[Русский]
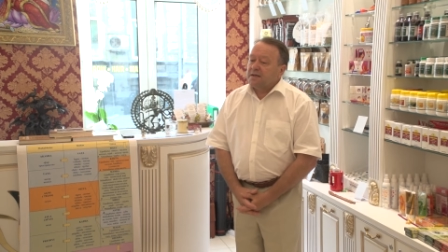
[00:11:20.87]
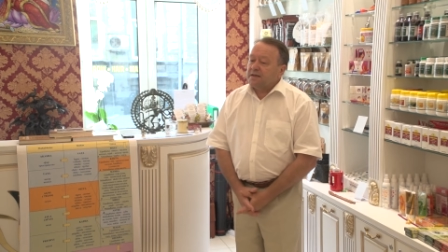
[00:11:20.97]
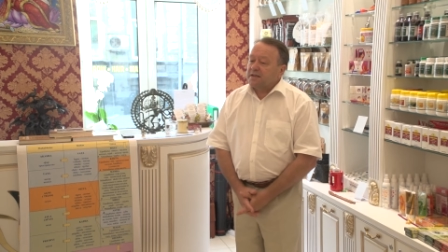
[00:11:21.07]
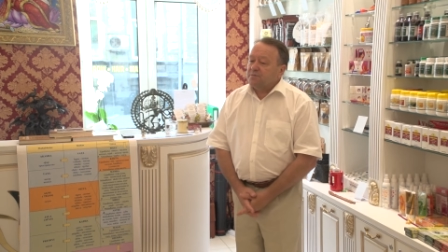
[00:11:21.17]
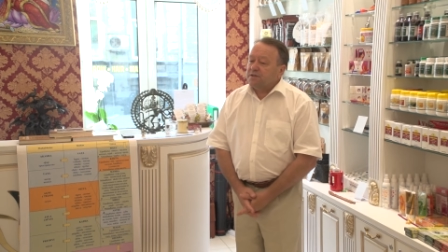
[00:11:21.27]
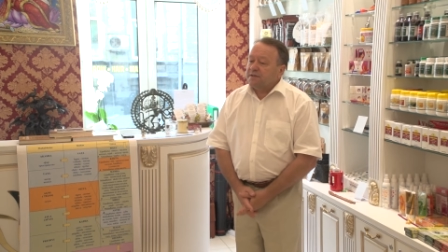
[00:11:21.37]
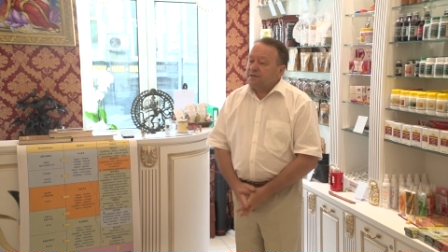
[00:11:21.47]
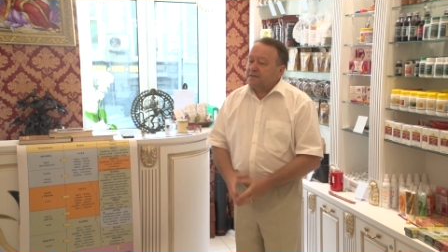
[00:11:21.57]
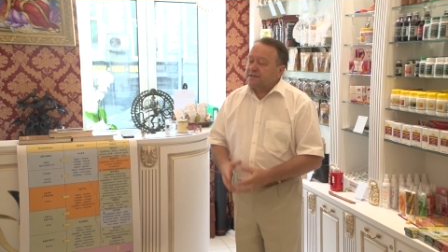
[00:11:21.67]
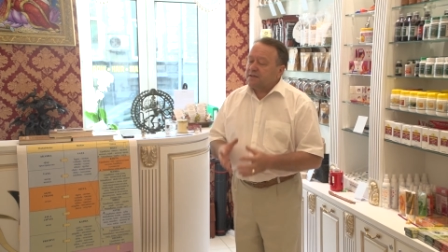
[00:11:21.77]

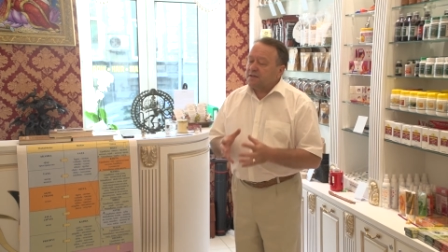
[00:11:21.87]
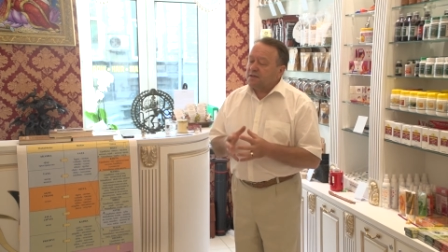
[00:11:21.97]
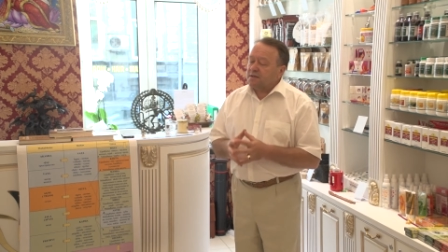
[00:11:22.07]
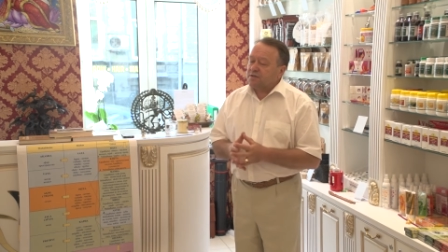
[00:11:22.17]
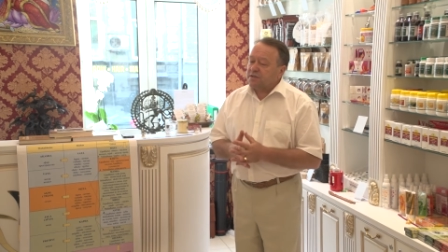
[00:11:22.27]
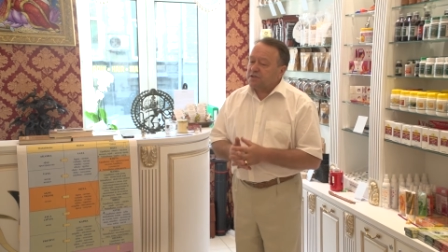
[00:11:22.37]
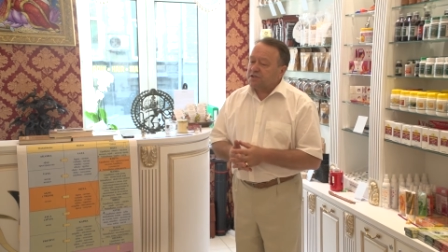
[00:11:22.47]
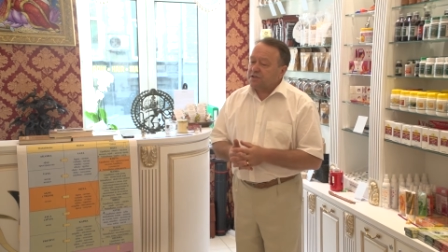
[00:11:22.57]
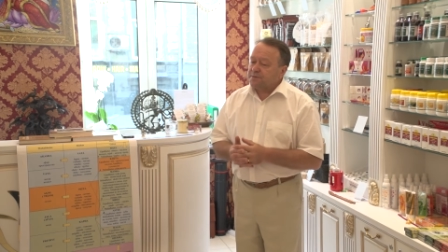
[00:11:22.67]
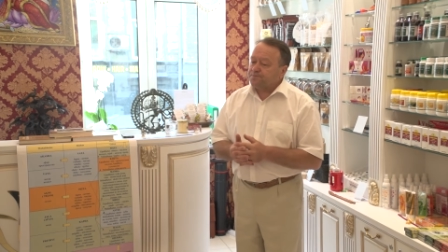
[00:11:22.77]
какими-то сторонами
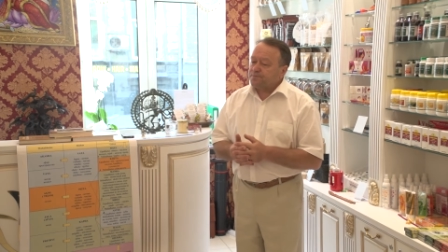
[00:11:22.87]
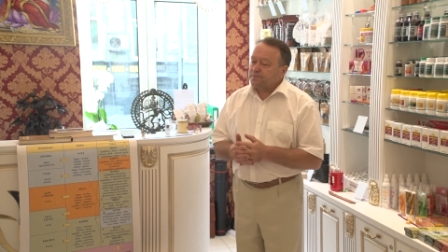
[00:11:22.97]
нашей